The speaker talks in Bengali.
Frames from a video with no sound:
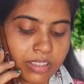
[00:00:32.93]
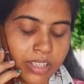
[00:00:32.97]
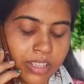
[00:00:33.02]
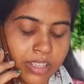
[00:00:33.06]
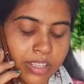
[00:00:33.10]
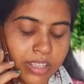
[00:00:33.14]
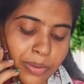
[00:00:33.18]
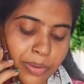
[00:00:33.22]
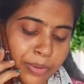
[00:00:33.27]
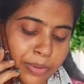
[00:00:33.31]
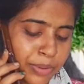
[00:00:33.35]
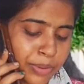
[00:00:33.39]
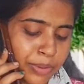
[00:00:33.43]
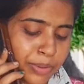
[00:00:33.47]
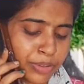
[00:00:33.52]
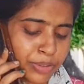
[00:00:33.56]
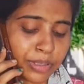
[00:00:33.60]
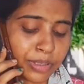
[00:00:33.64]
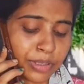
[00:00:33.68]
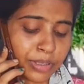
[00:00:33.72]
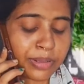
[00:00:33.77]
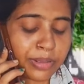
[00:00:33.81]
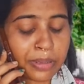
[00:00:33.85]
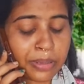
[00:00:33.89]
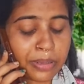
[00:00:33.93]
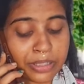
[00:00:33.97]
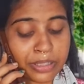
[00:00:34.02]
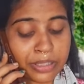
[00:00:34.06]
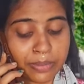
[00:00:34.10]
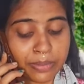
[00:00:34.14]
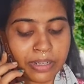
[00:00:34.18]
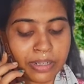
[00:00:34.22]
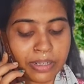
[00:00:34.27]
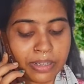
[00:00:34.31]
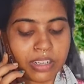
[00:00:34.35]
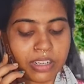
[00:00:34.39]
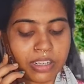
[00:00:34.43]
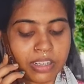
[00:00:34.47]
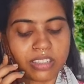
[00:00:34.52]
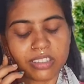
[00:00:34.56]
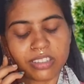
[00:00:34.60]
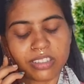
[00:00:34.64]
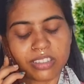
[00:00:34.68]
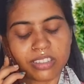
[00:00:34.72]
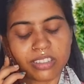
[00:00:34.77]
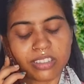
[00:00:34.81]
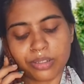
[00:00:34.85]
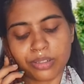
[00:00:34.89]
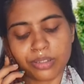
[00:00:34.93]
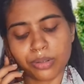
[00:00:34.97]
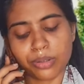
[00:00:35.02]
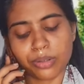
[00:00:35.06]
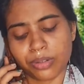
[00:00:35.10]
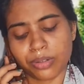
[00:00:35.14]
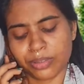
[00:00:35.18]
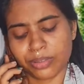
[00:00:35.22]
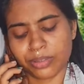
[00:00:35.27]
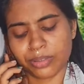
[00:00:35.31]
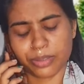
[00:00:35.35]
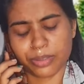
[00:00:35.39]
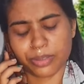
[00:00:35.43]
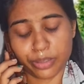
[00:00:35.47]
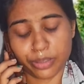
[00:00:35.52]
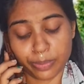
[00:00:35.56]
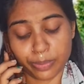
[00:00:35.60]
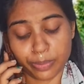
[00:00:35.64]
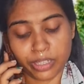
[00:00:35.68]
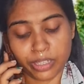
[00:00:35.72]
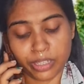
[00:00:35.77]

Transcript: আমাদের কাজটাই তো এটা মা মানুষের প্রাণ